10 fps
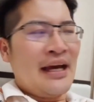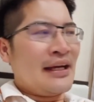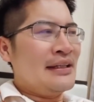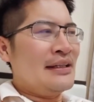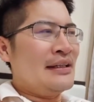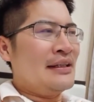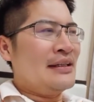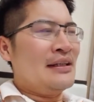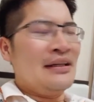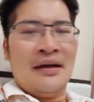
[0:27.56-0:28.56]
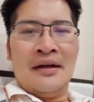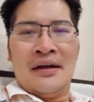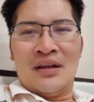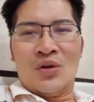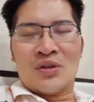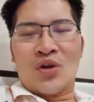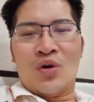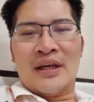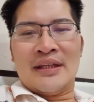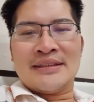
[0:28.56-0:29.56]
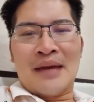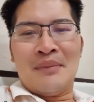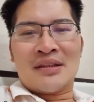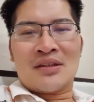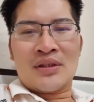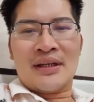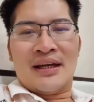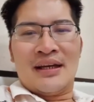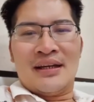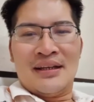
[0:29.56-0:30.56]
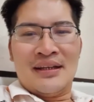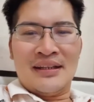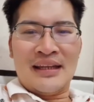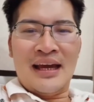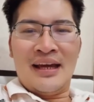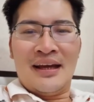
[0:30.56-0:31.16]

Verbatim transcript: ยคือลุงตู่เนี่ยนิสัยเหมือนตุ๊ดอ่ะนะ